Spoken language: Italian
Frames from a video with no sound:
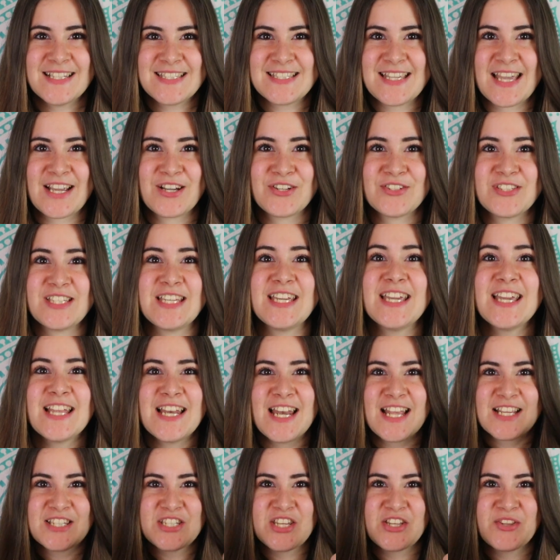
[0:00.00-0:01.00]
Se è così
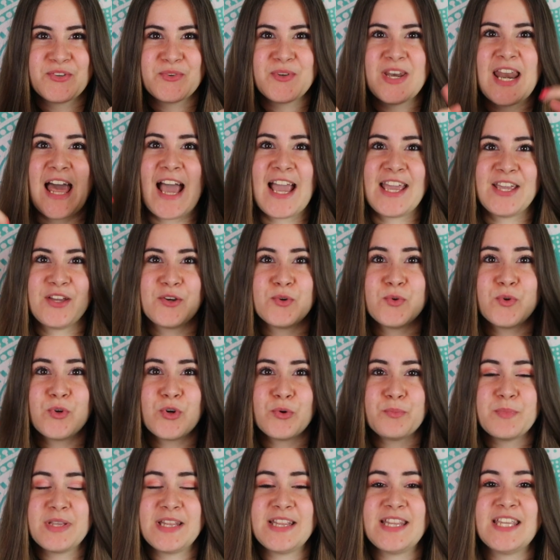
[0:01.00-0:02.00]
lasciate un like, un
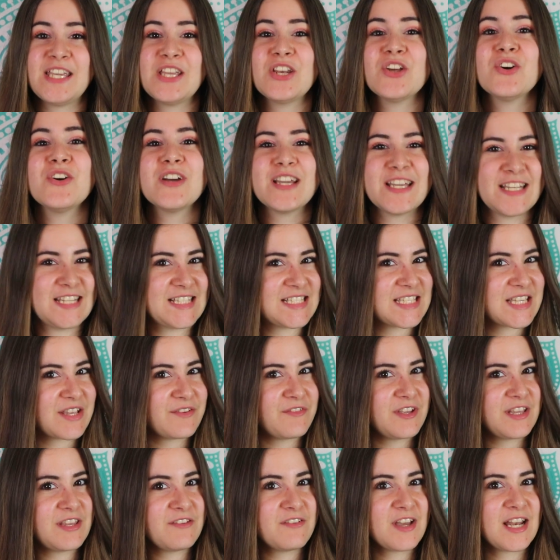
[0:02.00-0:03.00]
commentino ed
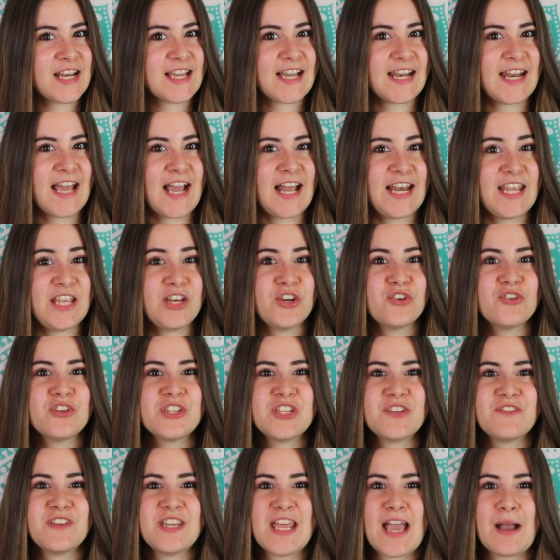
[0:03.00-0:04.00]
iscrivetevi al canale, noi
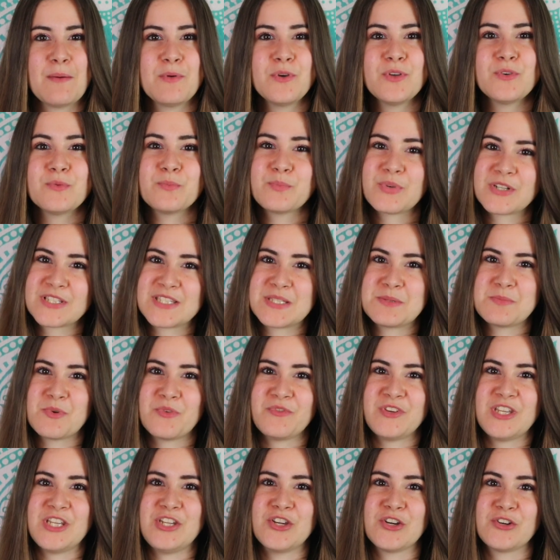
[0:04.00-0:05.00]
ci vediamo in un prossimo
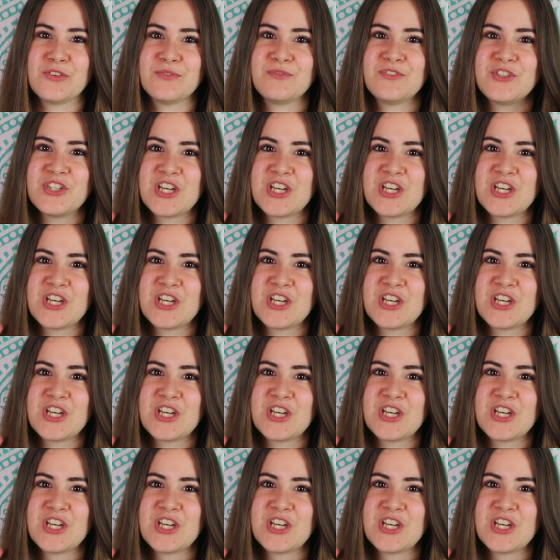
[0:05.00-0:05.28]
video,